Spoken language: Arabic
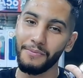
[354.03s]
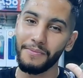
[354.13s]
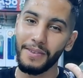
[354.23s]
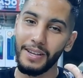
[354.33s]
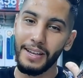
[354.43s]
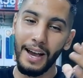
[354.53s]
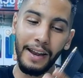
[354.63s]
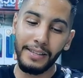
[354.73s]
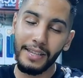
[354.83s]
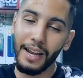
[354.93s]
انا
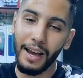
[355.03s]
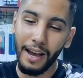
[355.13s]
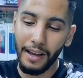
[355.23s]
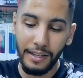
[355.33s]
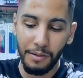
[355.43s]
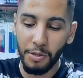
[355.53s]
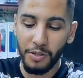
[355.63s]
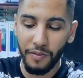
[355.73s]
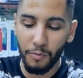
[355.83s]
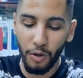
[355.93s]
صراحه يعني ملي شفت
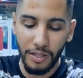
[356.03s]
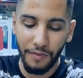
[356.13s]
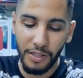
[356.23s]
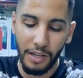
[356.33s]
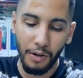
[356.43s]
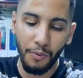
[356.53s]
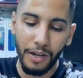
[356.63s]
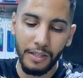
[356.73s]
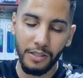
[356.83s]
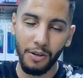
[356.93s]
المواصفات ديال الاخوان كنت
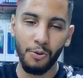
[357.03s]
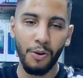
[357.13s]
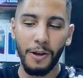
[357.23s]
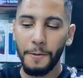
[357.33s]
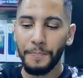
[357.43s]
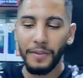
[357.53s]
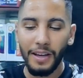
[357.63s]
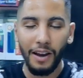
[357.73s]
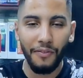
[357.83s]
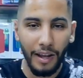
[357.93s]
كنقول
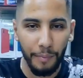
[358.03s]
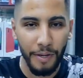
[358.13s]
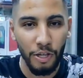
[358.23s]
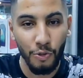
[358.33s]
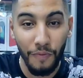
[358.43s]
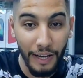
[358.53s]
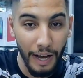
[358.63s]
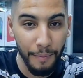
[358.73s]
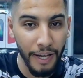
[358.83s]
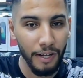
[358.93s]
الفرق بيناتهم في الكاميرا
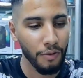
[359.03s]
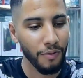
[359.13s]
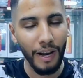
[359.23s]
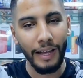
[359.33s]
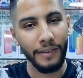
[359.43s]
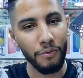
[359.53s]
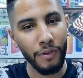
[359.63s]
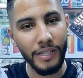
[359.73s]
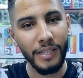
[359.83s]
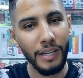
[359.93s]
دونك ال 32
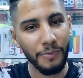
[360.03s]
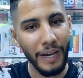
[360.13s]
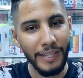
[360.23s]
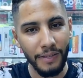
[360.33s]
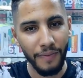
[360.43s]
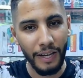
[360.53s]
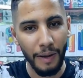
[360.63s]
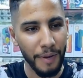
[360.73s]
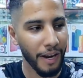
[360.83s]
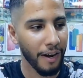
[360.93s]
غتبقى احسن في الكاميرا
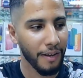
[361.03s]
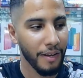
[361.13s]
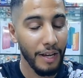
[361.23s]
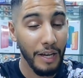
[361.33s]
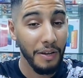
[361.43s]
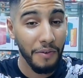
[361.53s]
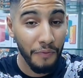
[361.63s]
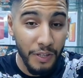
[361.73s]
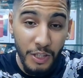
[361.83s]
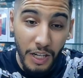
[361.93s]
في
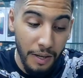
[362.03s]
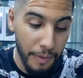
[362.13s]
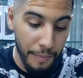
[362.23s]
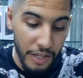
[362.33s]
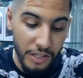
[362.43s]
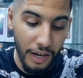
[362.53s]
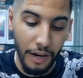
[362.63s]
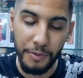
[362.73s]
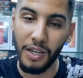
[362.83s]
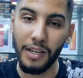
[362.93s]
التجربه ملي جربتها
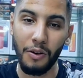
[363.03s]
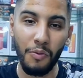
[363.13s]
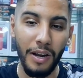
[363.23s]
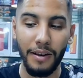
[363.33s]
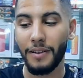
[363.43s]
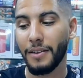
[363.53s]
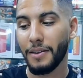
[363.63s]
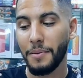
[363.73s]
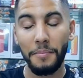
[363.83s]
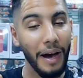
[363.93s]
الاخوان ما
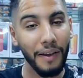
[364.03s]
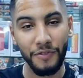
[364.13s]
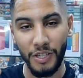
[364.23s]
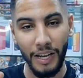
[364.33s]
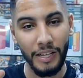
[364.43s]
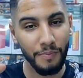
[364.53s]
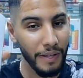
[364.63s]
عرفتش علاش بانت لي ال